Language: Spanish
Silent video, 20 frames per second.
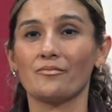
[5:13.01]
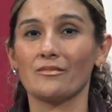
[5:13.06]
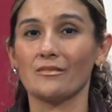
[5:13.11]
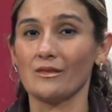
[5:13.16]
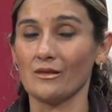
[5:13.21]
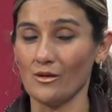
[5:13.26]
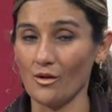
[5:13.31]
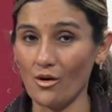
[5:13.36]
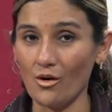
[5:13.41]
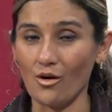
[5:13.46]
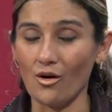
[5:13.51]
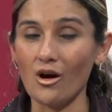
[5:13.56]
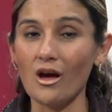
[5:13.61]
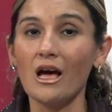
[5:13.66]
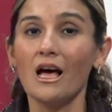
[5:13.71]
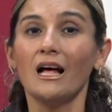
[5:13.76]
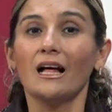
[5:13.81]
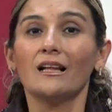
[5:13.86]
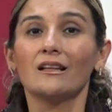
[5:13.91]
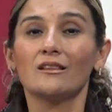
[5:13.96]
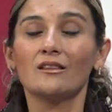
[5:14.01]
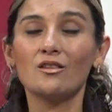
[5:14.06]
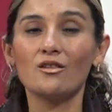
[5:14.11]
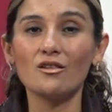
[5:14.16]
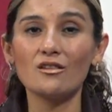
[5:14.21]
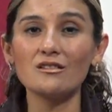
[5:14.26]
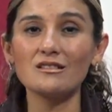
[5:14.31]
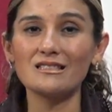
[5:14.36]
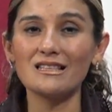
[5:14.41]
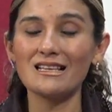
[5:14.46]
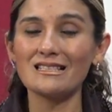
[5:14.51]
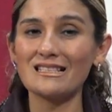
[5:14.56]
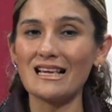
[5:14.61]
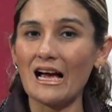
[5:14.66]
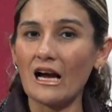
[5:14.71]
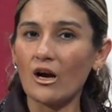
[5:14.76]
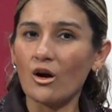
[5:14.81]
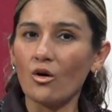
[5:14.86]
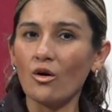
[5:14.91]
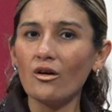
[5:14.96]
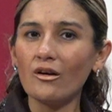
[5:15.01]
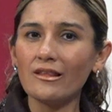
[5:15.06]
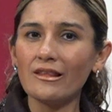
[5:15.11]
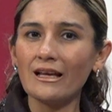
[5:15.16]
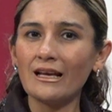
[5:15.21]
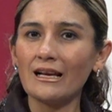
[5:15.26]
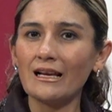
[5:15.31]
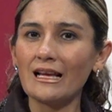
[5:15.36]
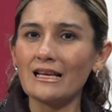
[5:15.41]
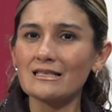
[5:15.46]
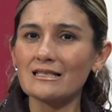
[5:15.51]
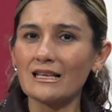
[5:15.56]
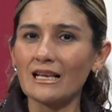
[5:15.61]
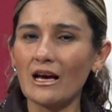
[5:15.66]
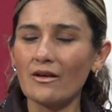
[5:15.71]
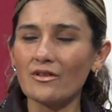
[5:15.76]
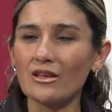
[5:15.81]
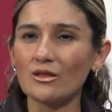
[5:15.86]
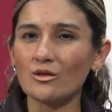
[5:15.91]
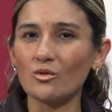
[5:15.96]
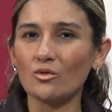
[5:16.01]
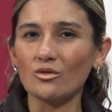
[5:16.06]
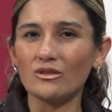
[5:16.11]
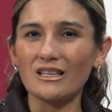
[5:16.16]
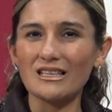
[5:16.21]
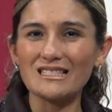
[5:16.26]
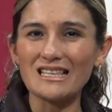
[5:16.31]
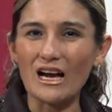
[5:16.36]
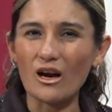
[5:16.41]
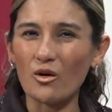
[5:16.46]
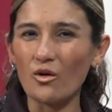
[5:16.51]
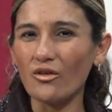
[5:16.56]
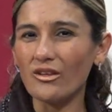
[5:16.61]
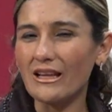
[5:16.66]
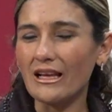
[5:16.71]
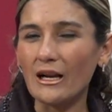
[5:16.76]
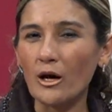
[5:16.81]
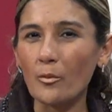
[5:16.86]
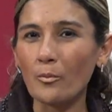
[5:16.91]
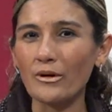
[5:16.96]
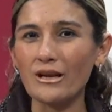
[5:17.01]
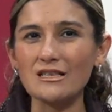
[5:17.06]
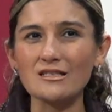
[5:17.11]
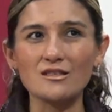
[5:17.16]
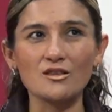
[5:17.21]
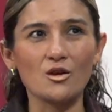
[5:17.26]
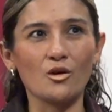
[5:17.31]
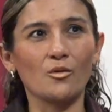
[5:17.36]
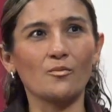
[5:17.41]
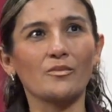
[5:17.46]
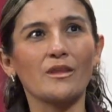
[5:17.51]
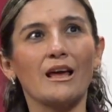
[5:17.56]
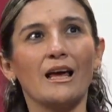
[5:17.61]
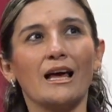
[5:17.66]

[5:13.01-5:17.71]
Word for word: No, Dios te sacó de la esclavitud, te sacó de la opresión,